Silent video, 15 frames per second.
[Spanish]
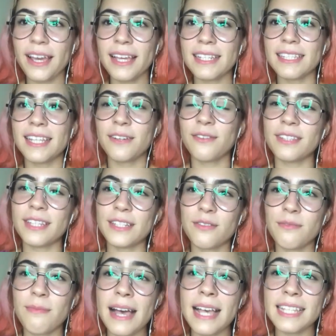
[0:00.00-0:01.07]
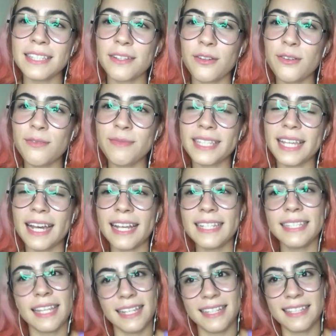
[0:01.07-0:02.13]
este, contesto más los
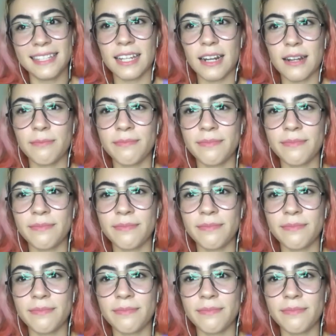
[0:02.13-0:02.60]
mensajes de Instagram,